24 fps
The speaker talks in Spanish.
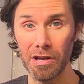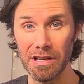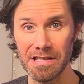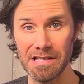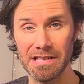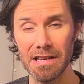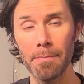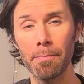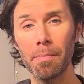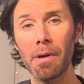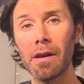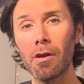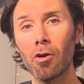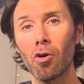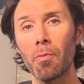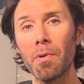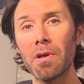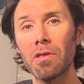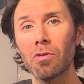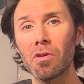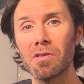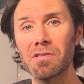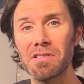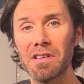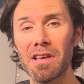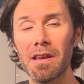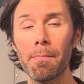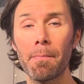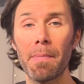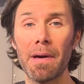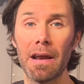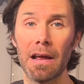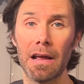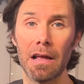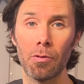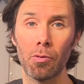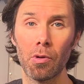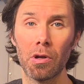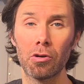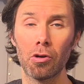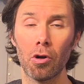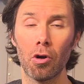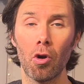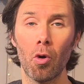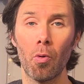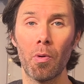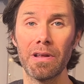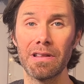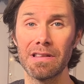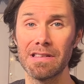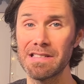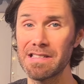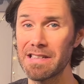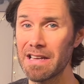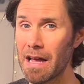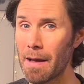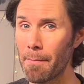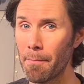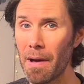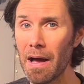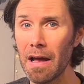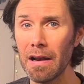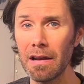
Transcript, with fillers: siempre recomiendo hacer para que nuestro low end sea más